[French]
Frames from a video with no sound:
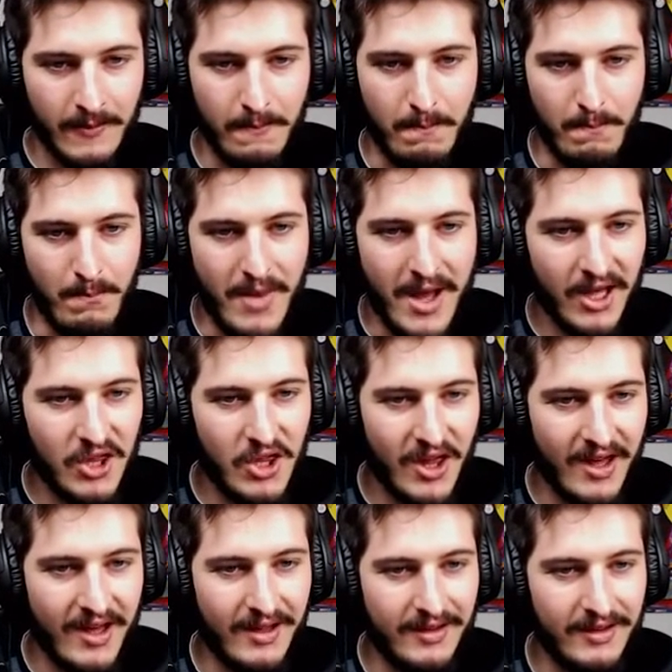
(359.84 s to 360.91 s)

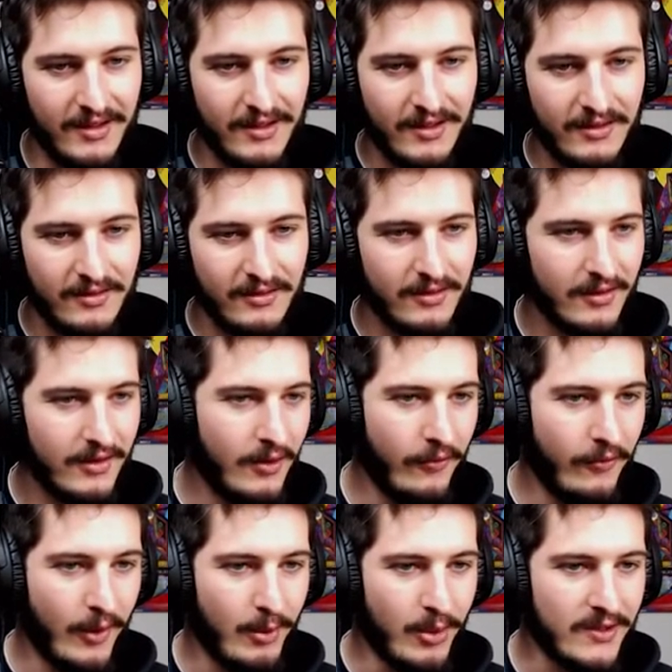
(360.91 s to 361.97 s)
Marie-Jeanne le
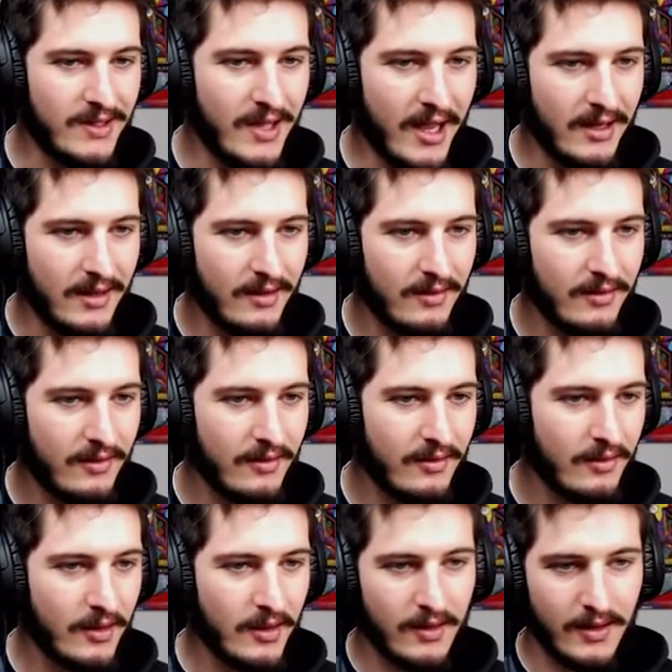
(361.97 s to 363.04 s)
fameux Ted
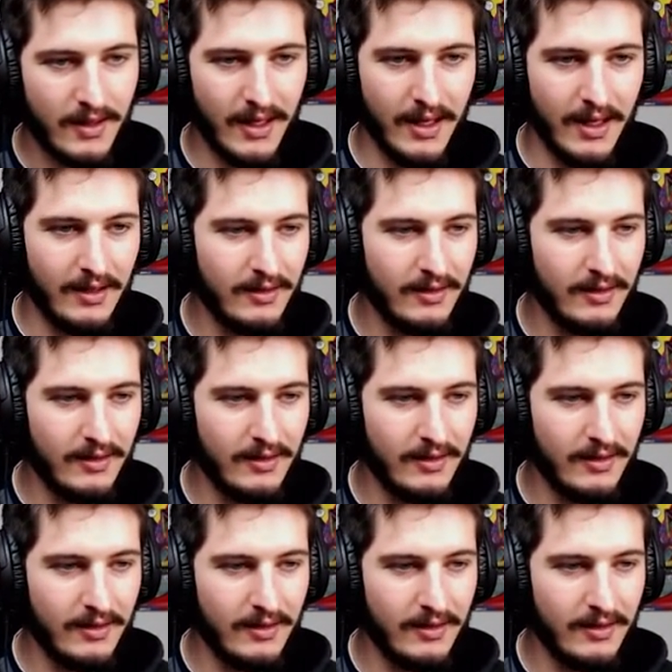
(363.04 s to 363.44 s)
et